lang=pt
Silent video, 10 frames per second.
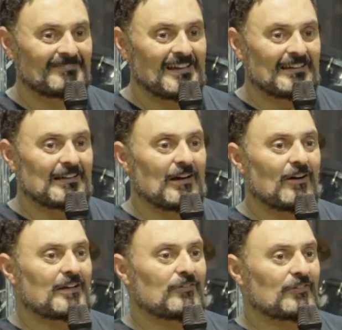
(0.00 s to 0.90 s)
E daí na
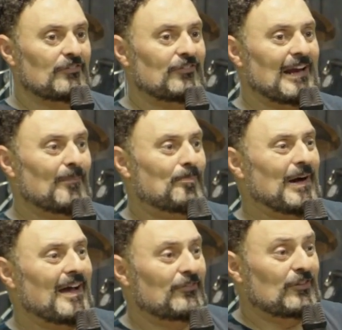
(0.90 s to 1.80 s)
hora que você fala
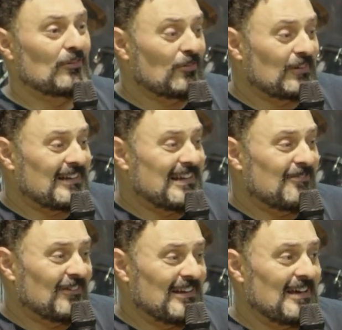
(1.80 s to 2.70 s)
pai, você não consegue nem
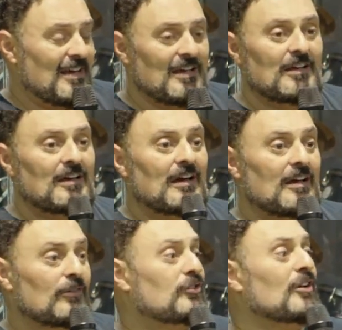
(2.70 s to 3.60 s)
falar,
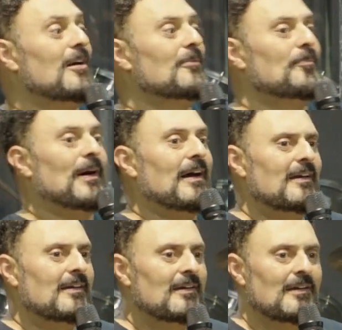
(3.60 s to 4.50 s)
eu te amo
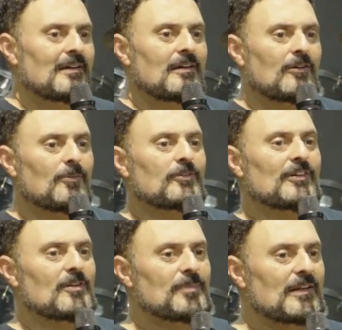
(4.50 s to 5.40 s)
pai. Como que tu vai
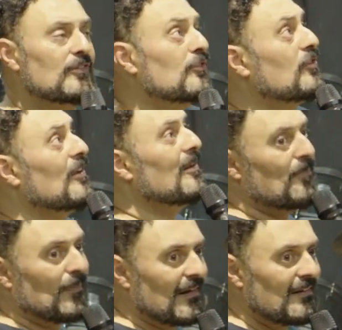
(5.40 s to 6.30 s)
dizer para Deus, eu te amo
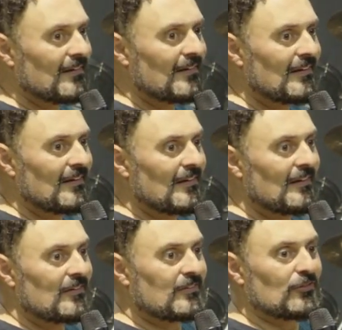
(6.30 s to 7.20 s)
pai?
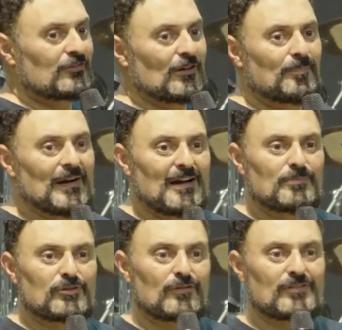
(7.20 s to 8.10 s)
Se o teu pai
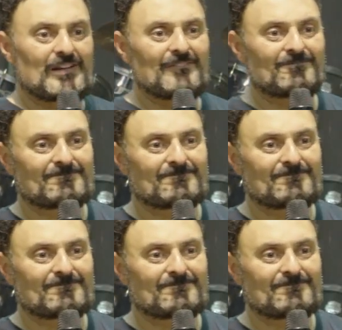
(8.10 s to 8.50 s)
abusou você?